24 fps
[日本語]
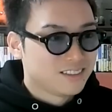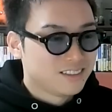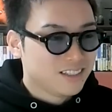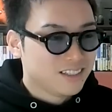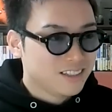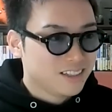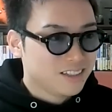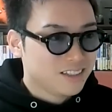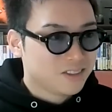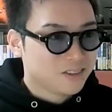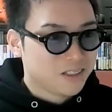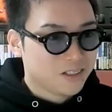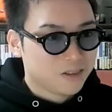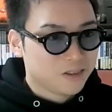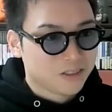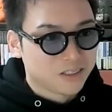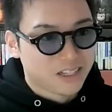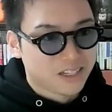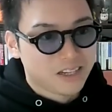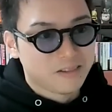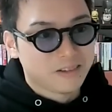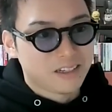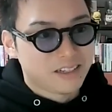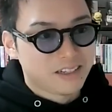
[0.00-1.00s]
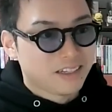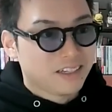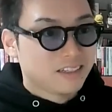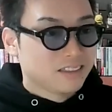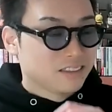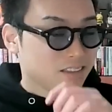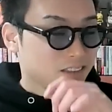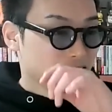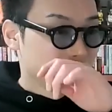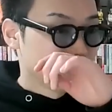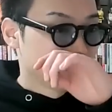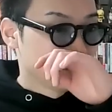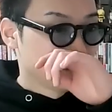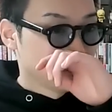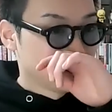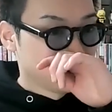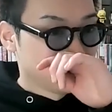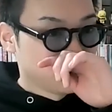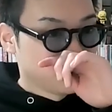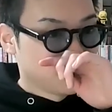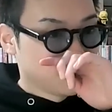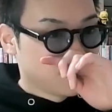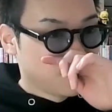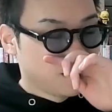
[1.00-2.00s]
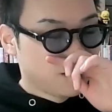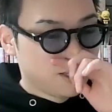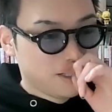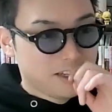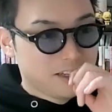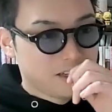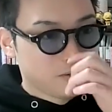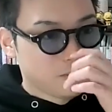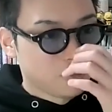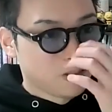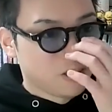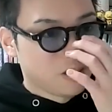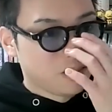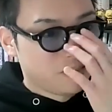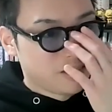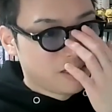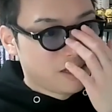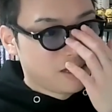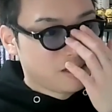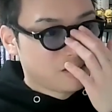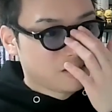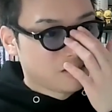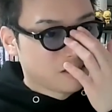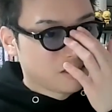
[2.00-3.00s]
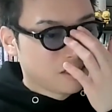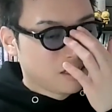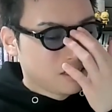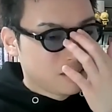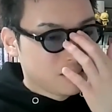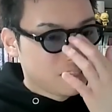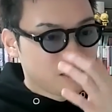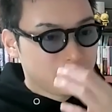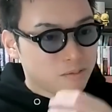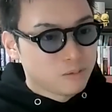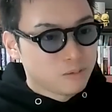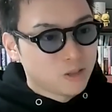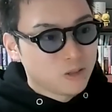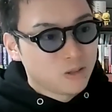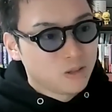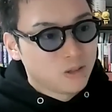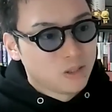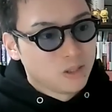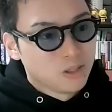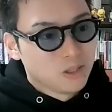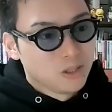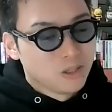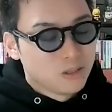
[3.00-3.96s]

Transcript: 全然そんなことないわけじゃないですか。ブログの全盛期もアフィリエイトの全盛期も、